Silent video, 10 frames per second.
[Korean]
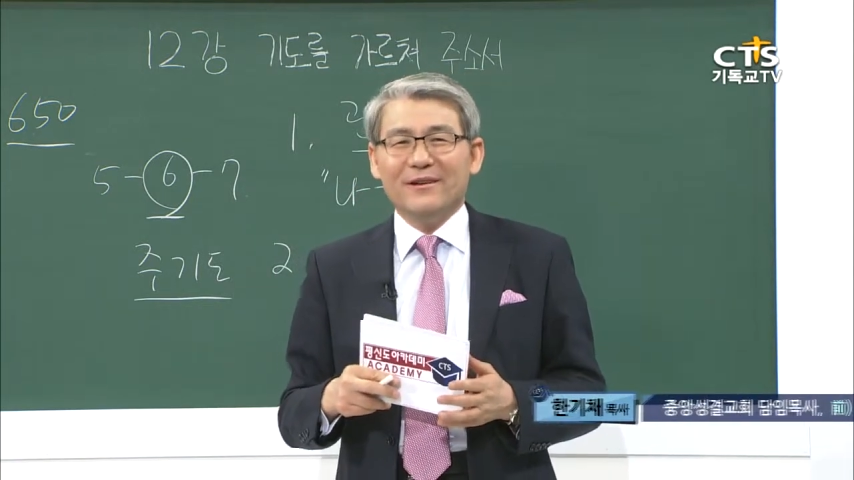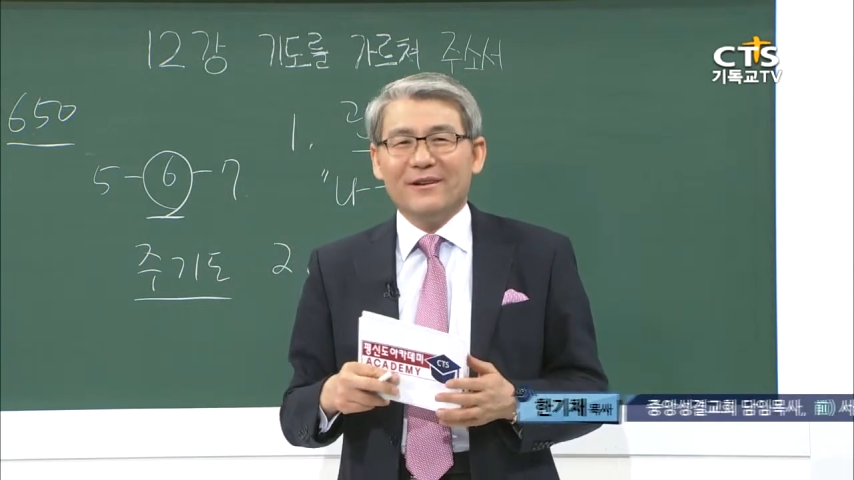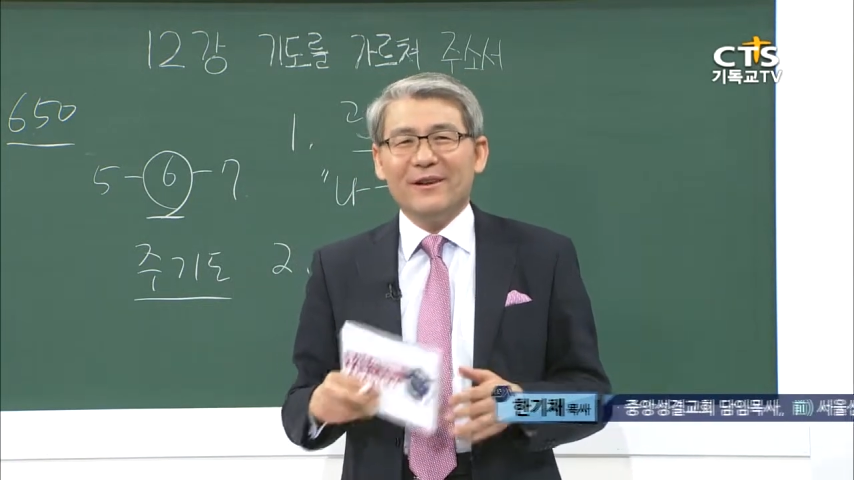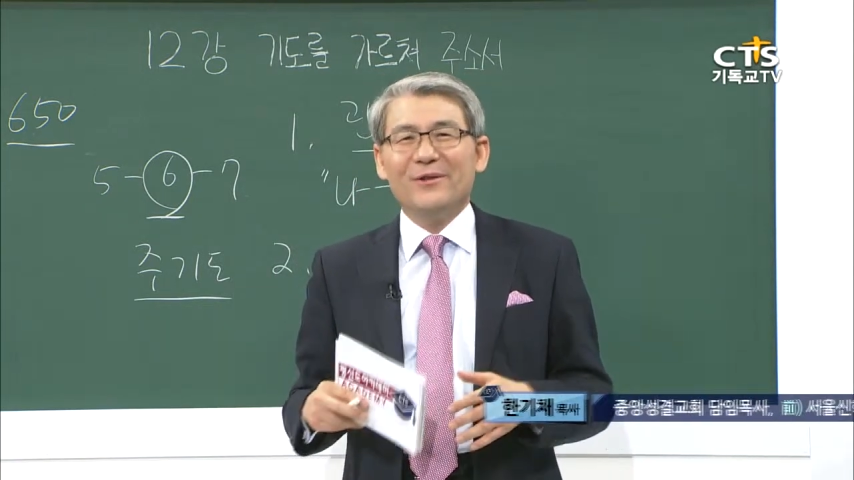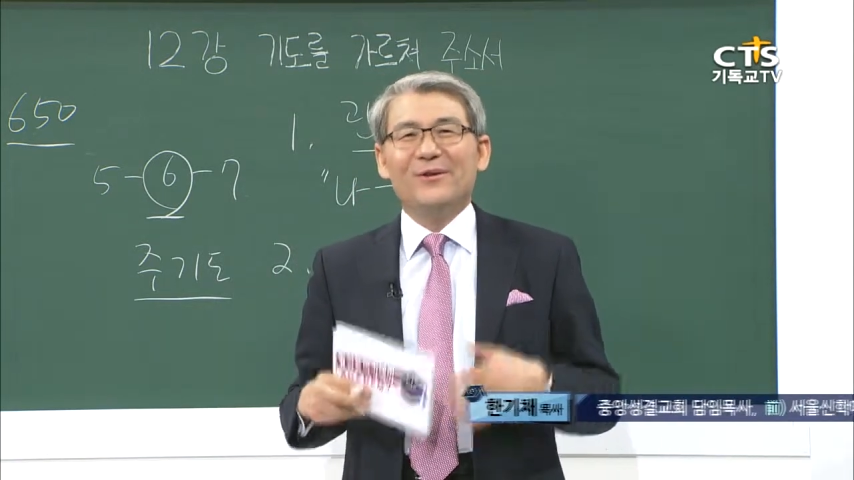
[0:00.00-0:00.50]

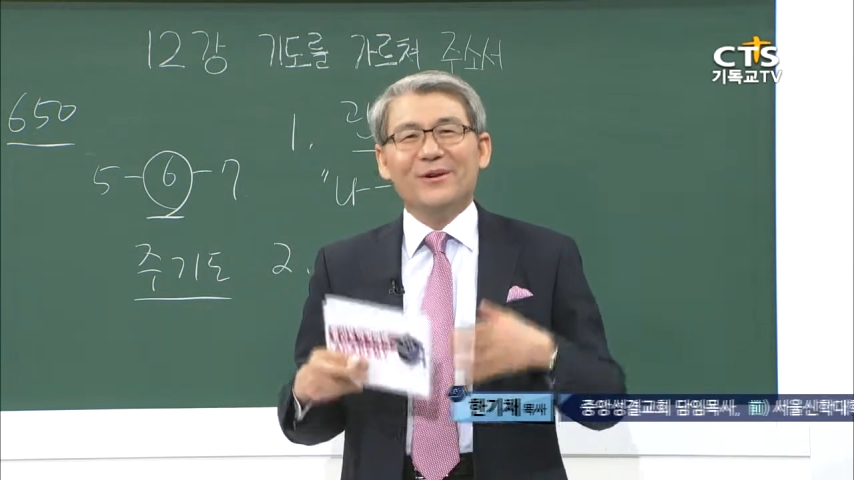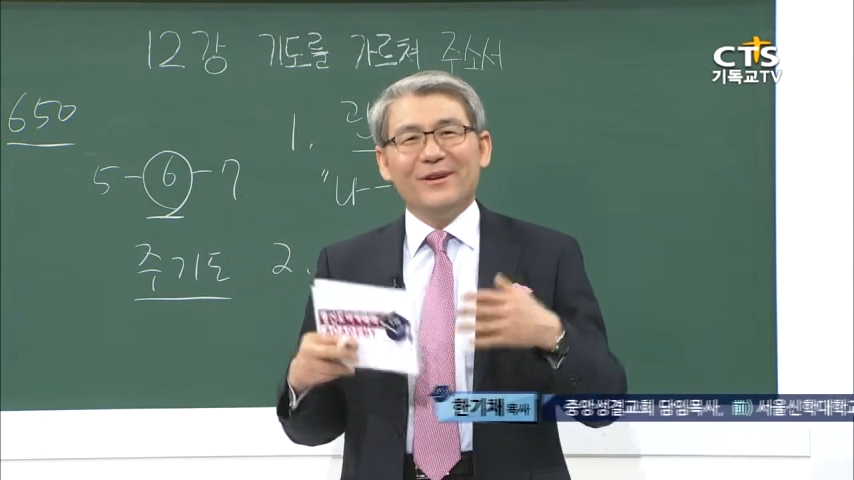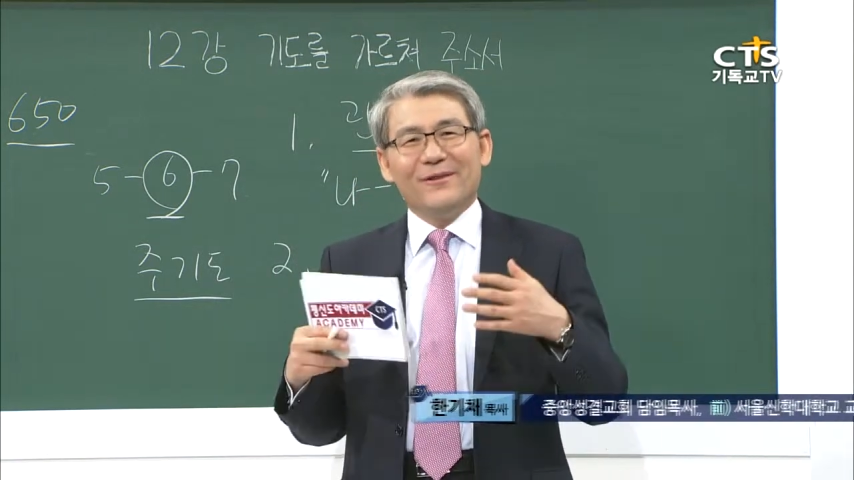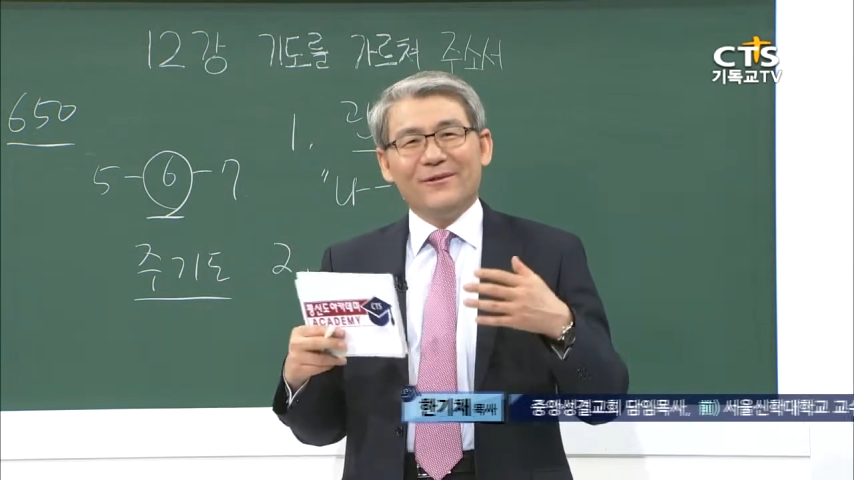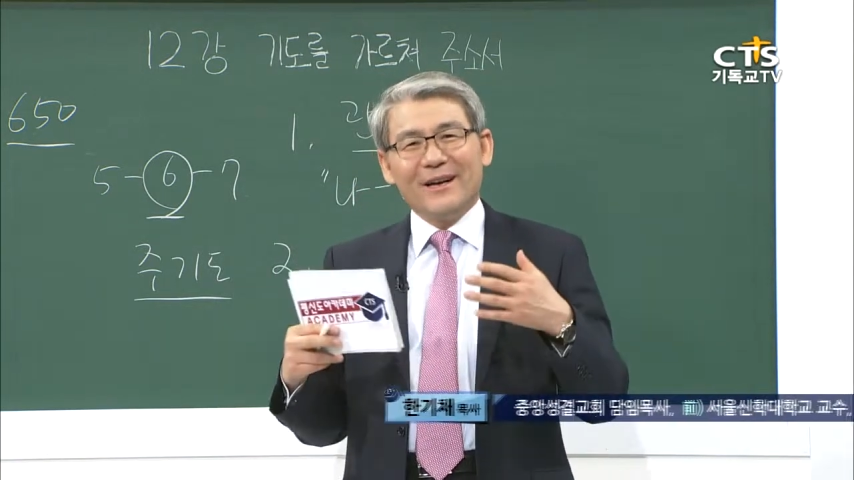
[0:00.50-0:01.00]
그래도
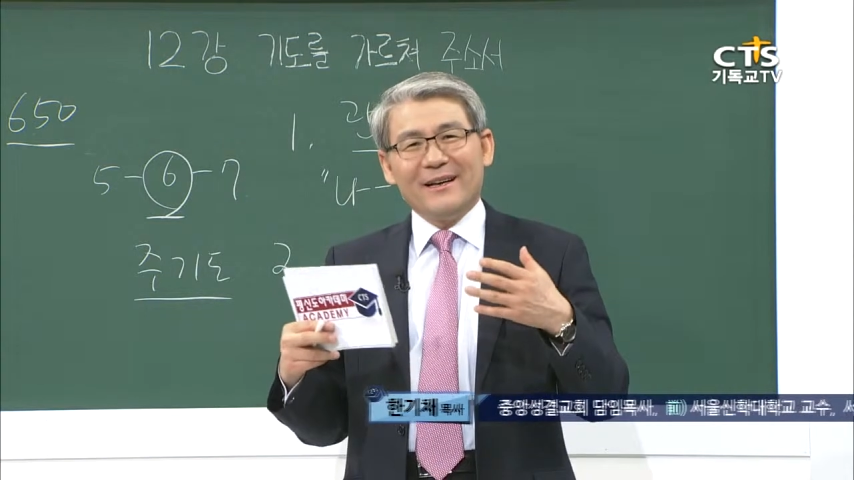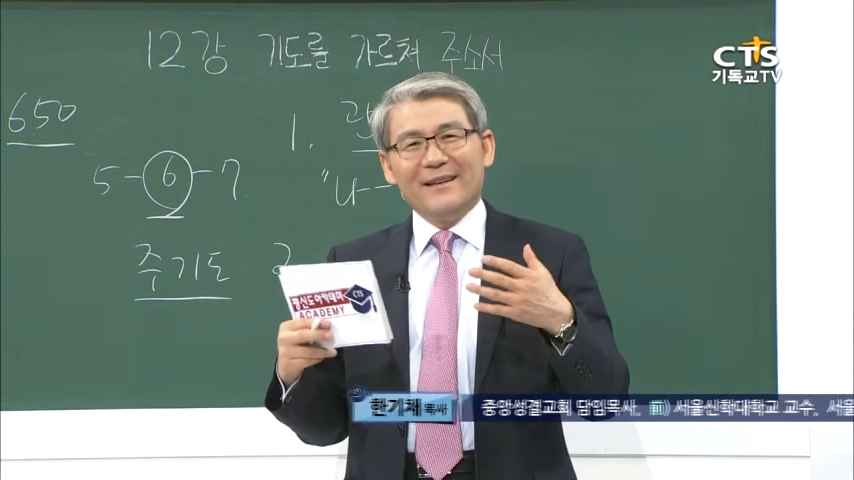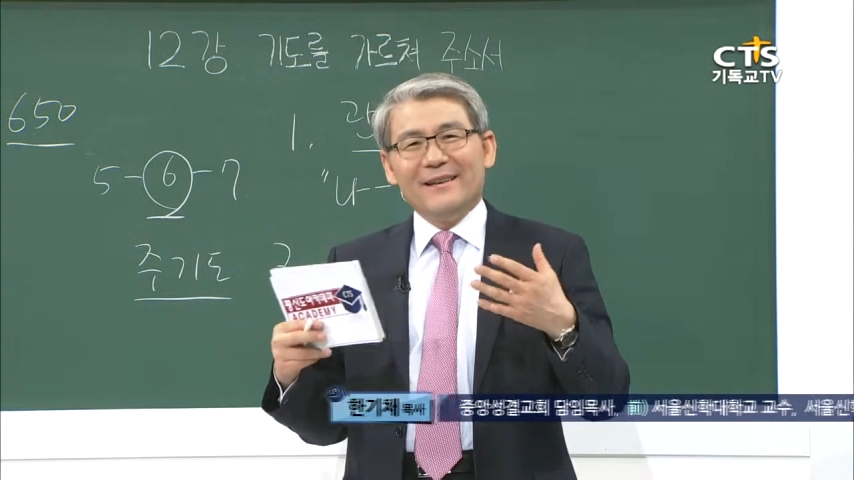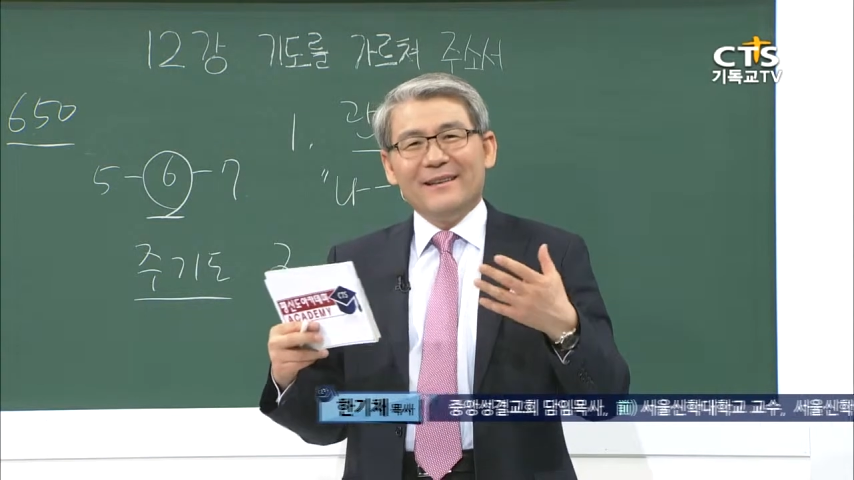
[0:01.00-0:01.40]
우리가